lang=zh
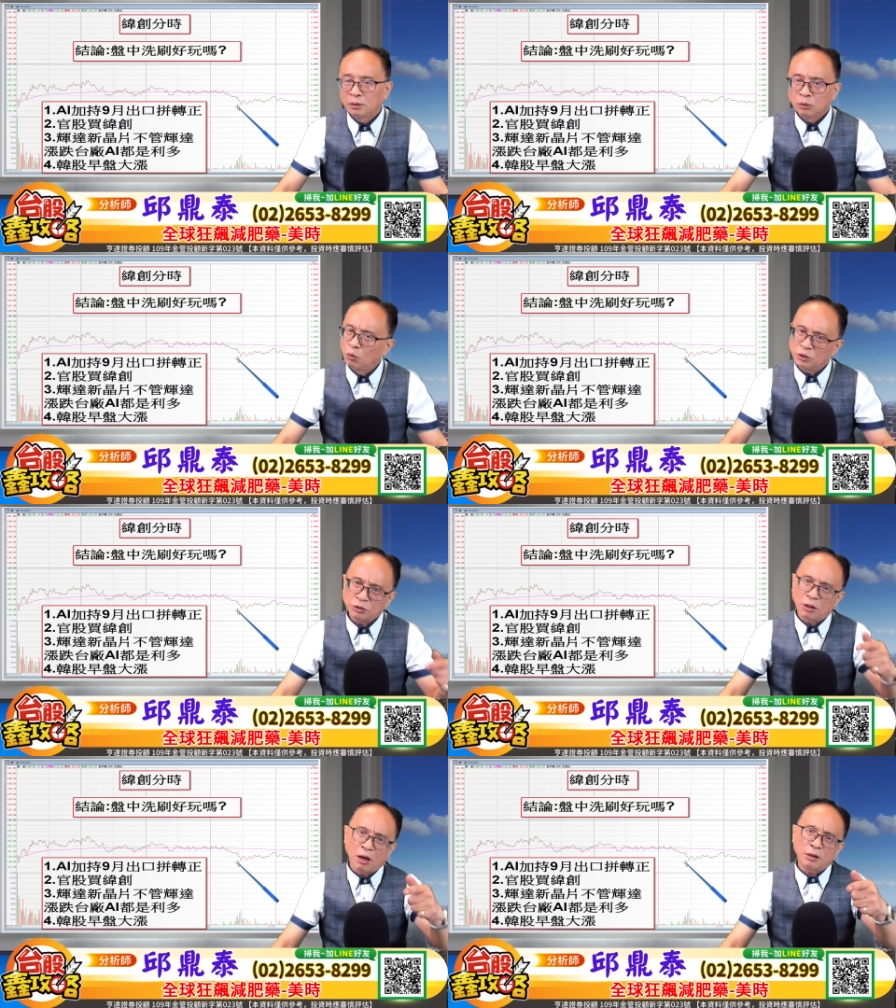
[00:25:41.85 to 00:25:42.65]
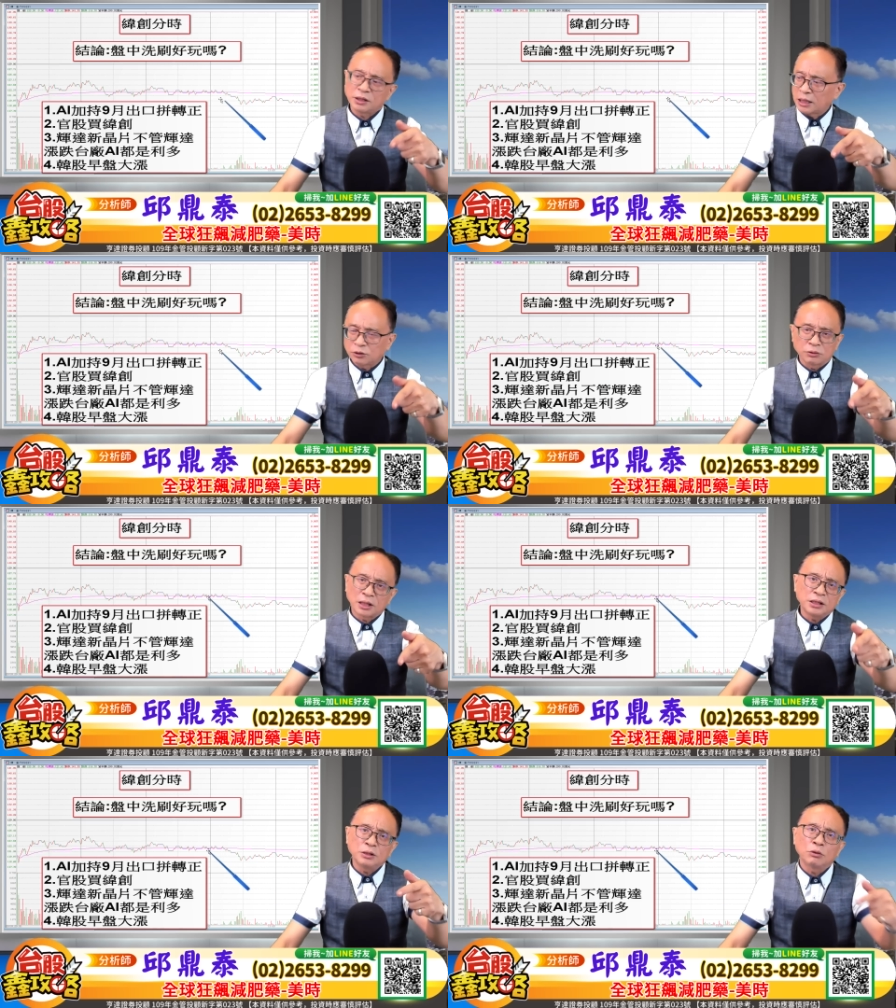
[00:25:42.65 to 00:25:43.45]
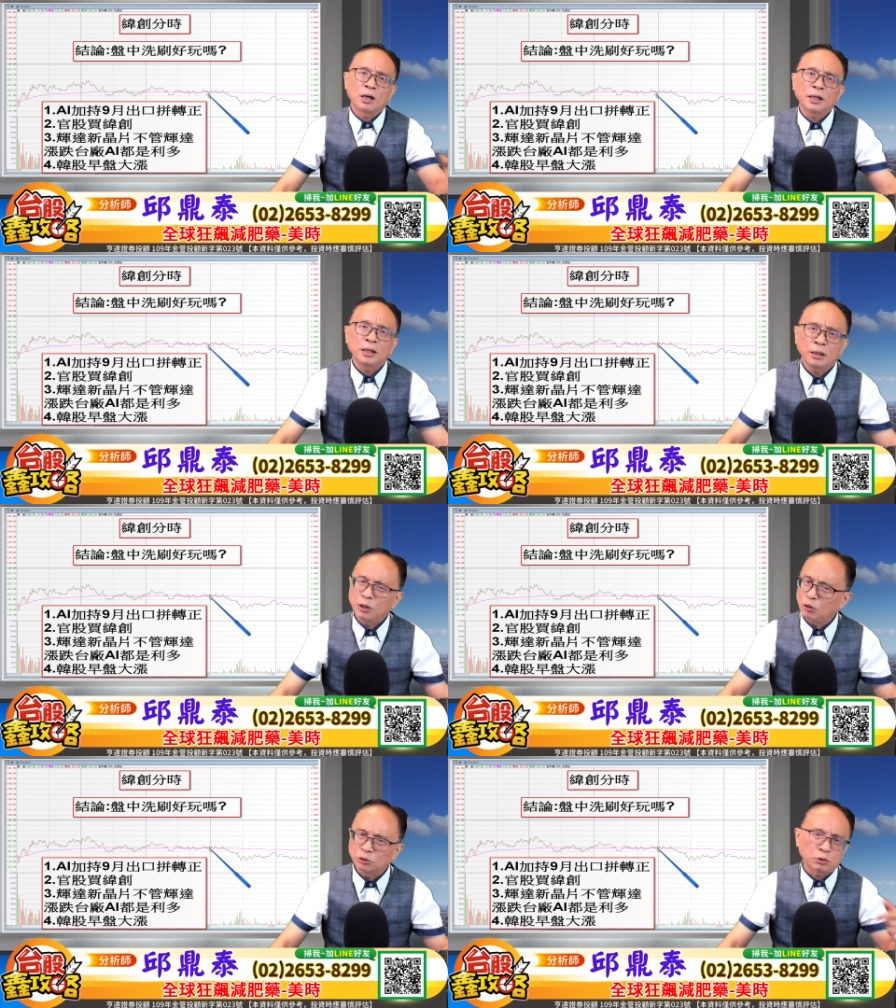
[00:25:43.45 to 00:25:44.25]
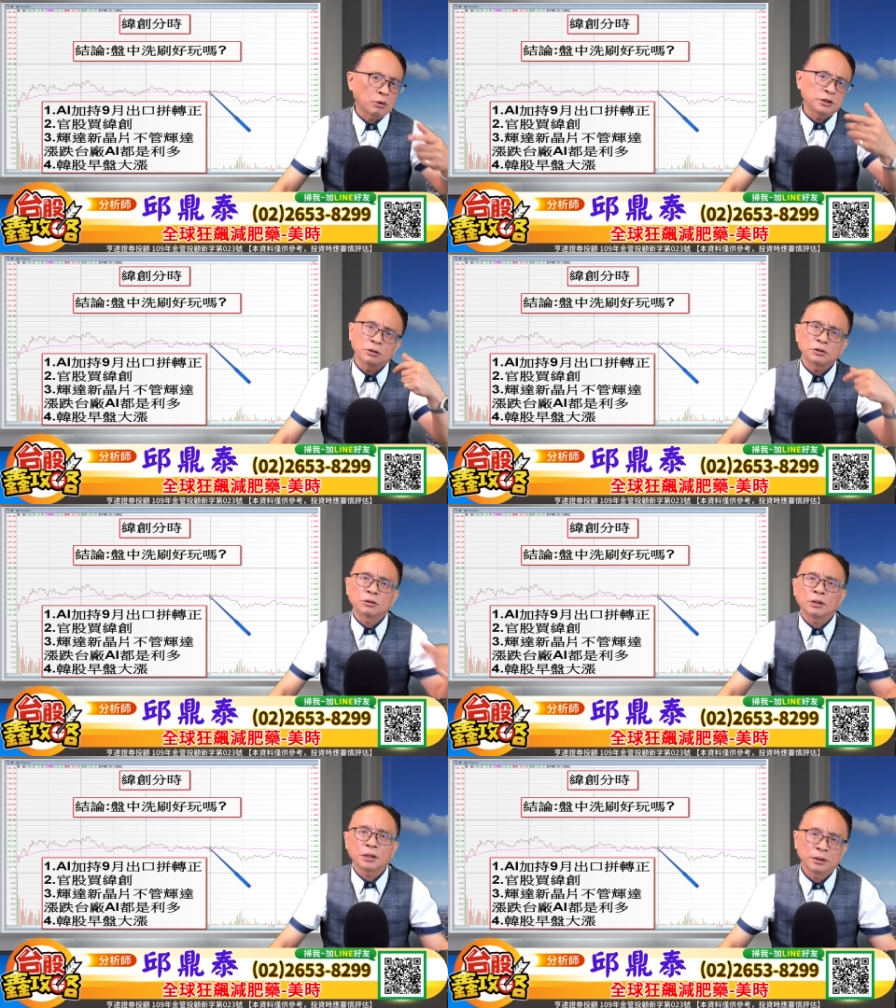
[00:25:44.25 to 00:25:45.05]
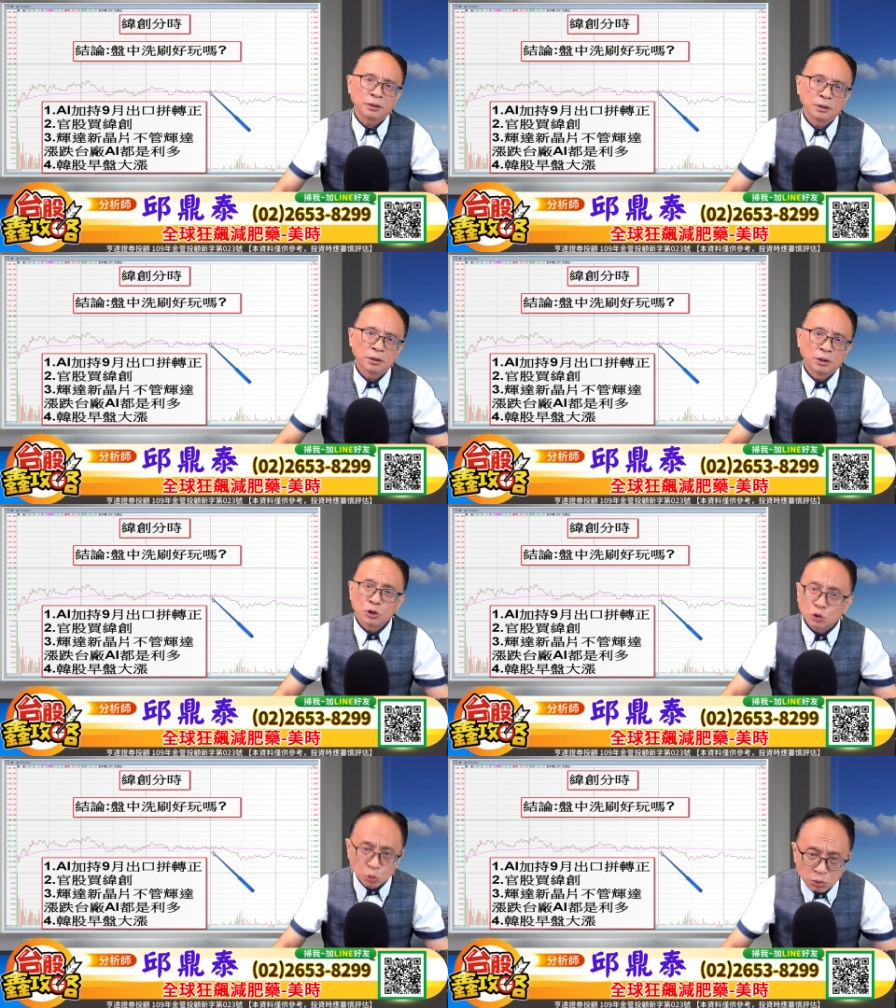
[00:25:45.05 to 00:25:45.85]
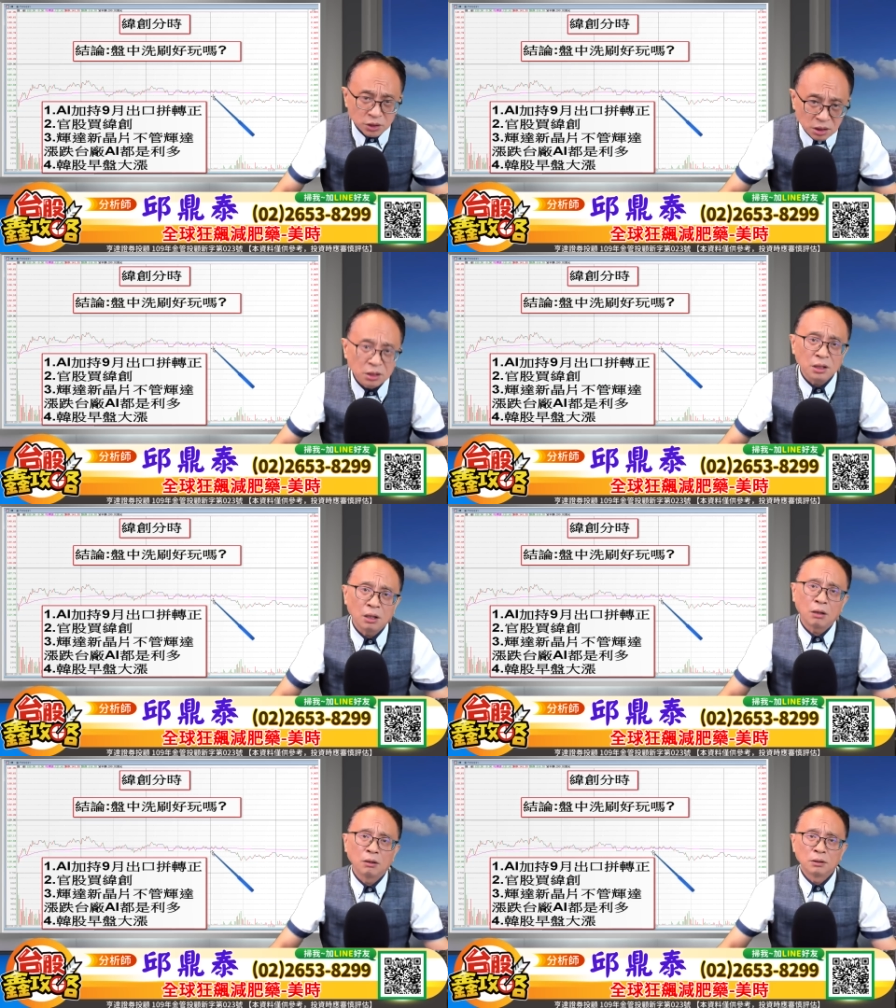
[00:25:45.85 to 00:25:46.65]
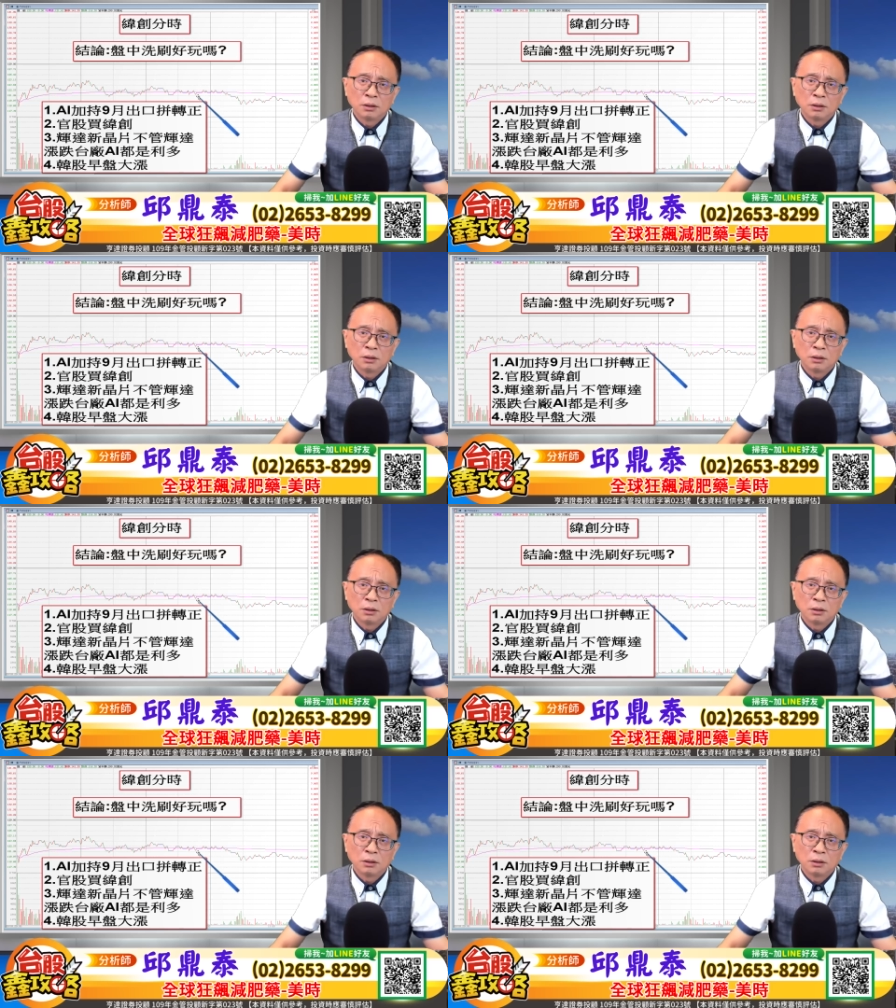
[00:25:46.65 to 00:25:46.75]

嚯，你就搞啊，刚做三四抓呢，诶，量就多就好做诶，输死你哦！